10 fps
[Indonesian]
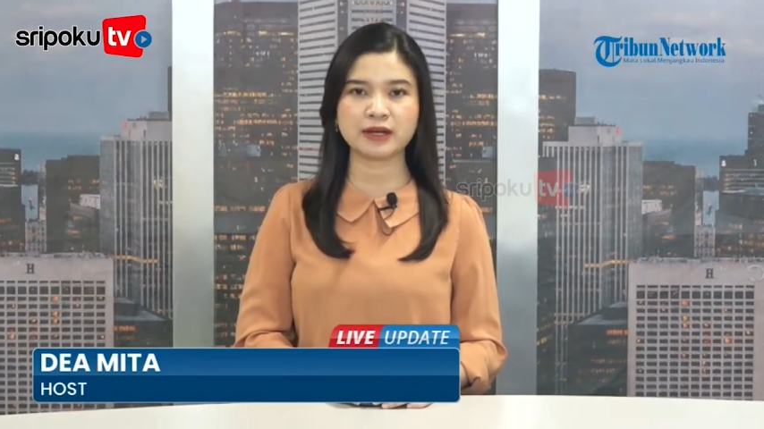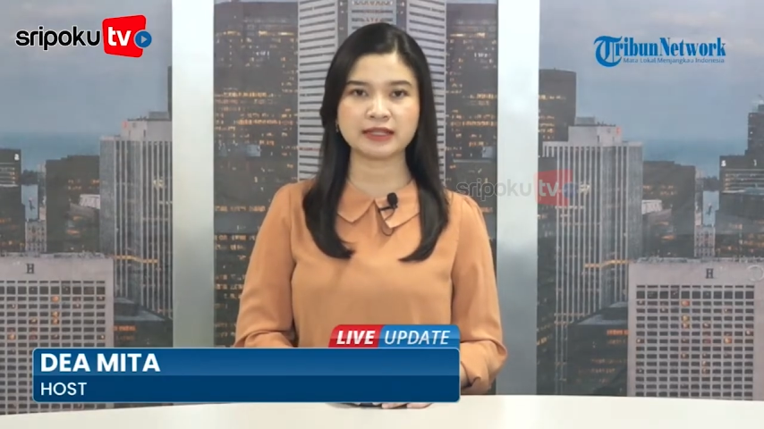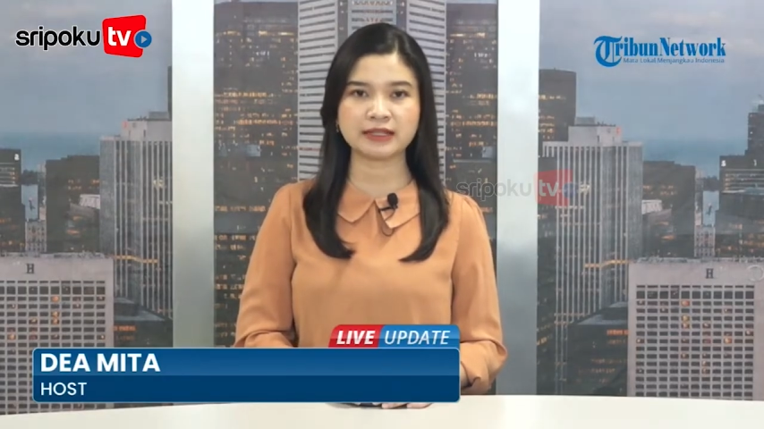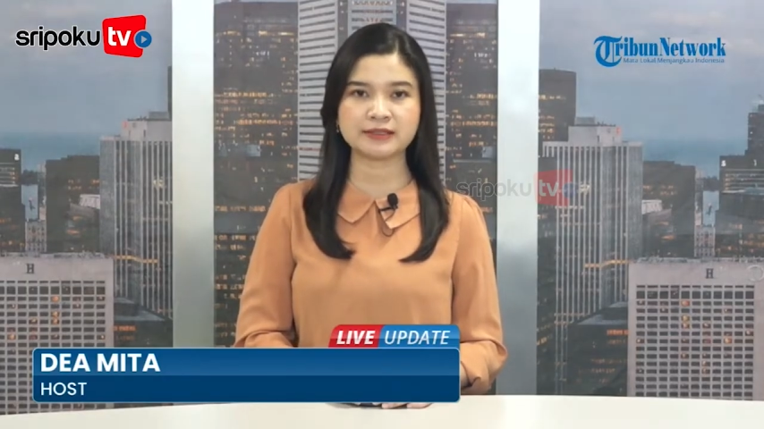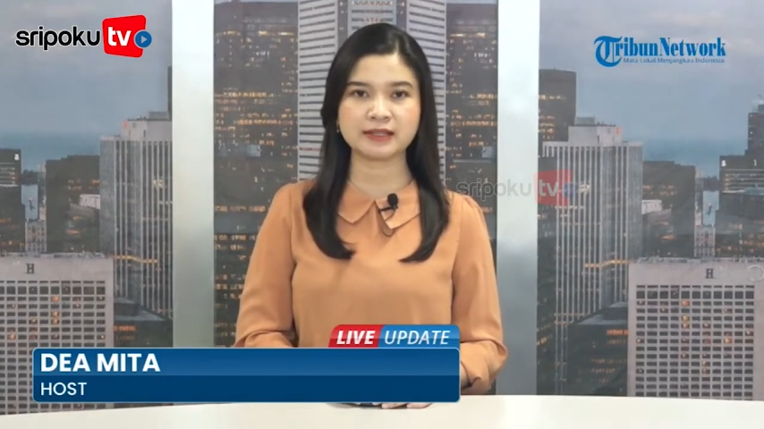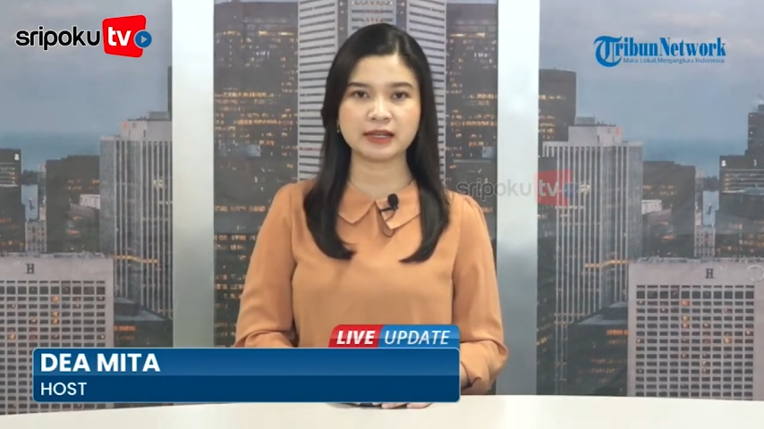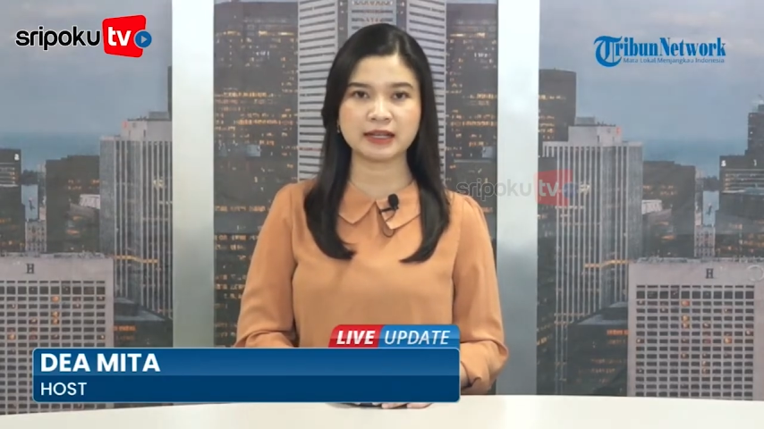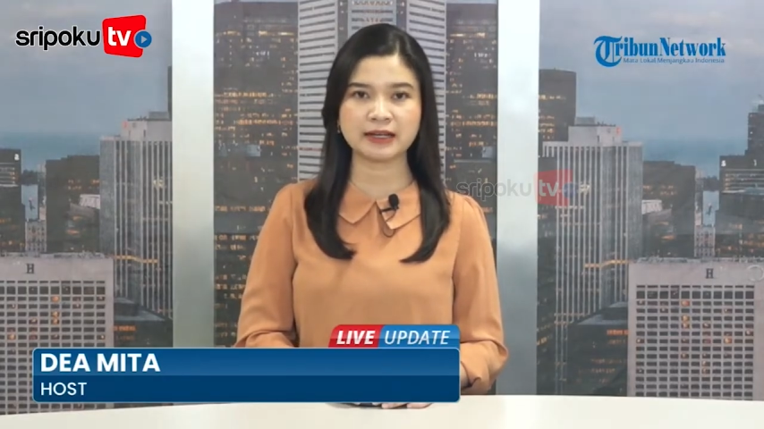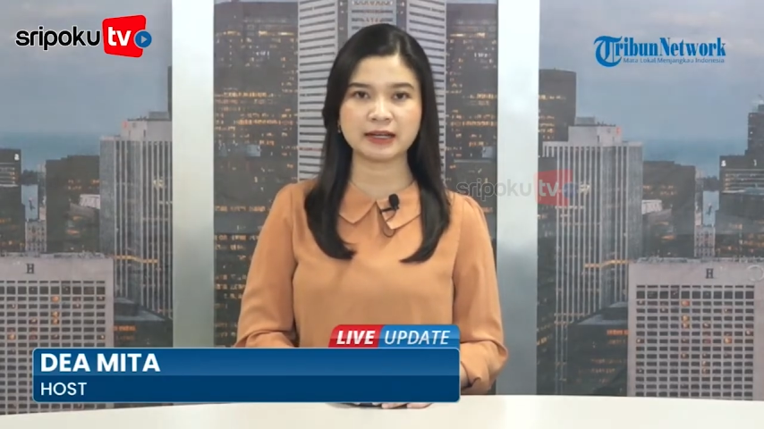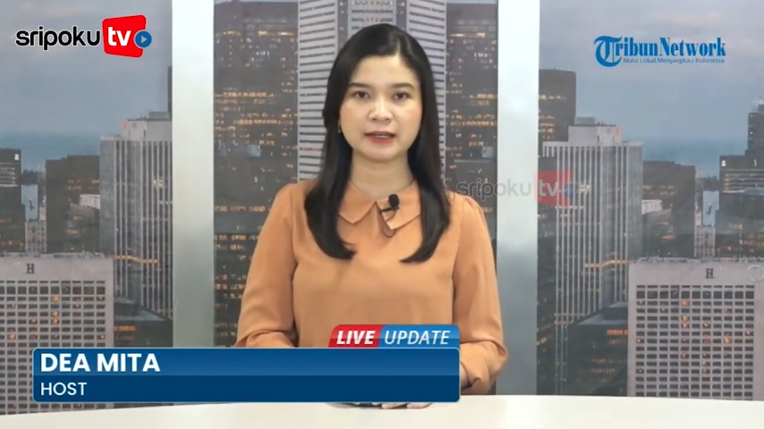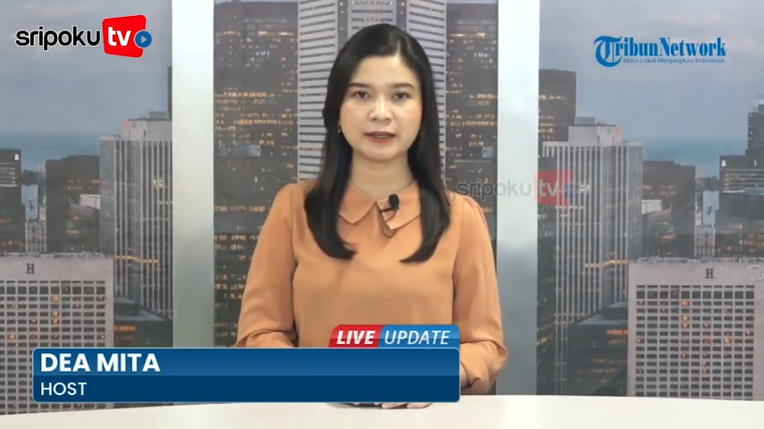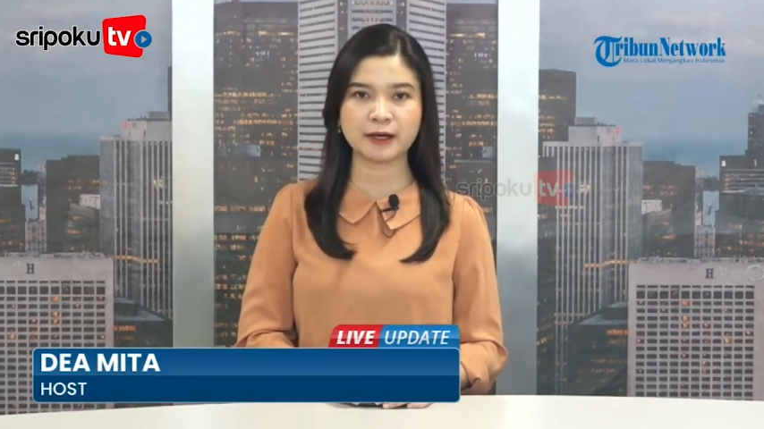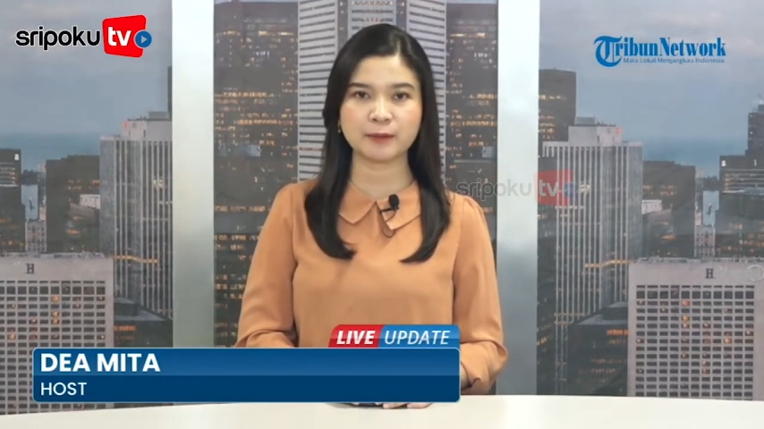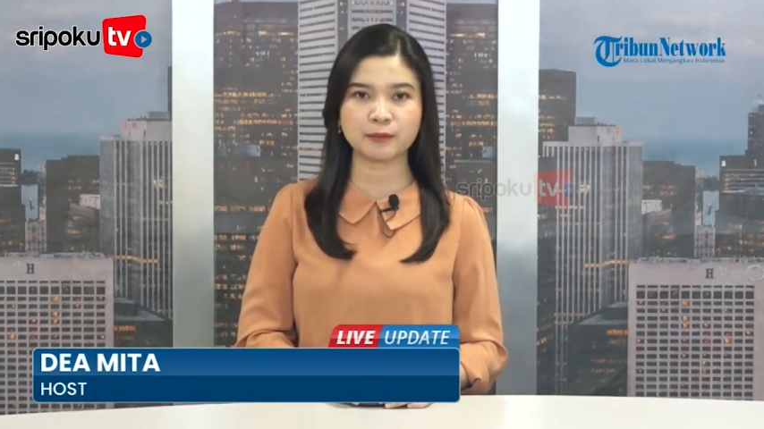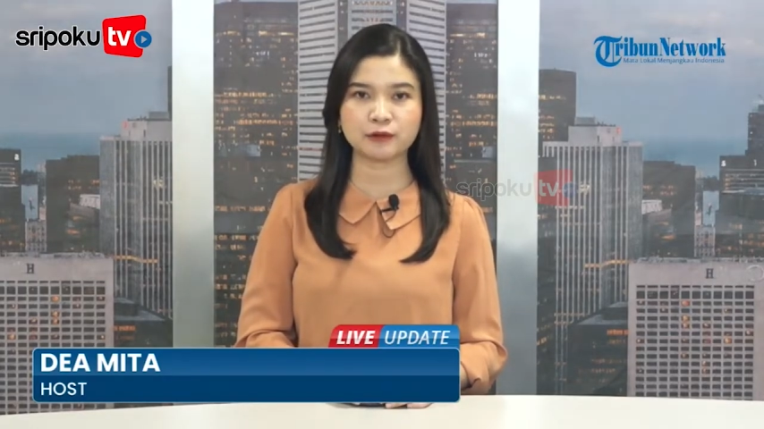jembatan di Jalan
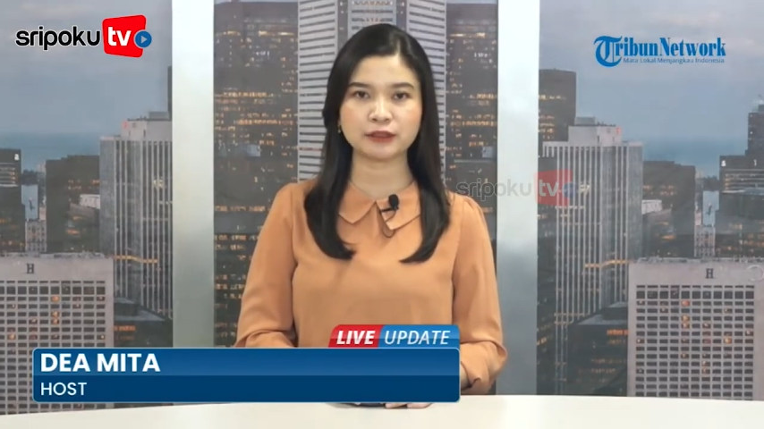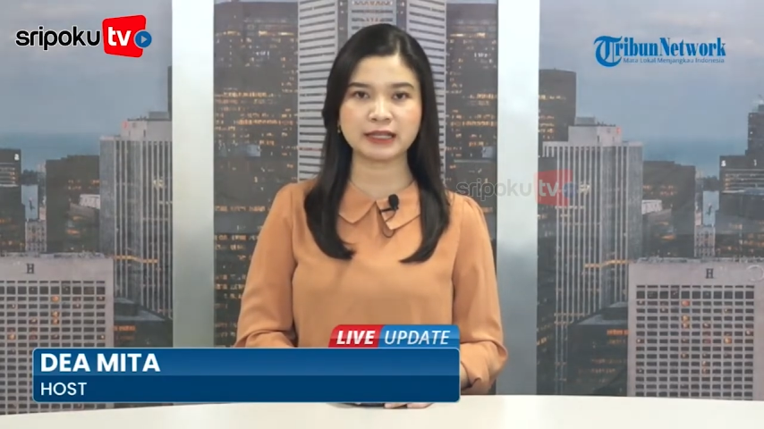Raya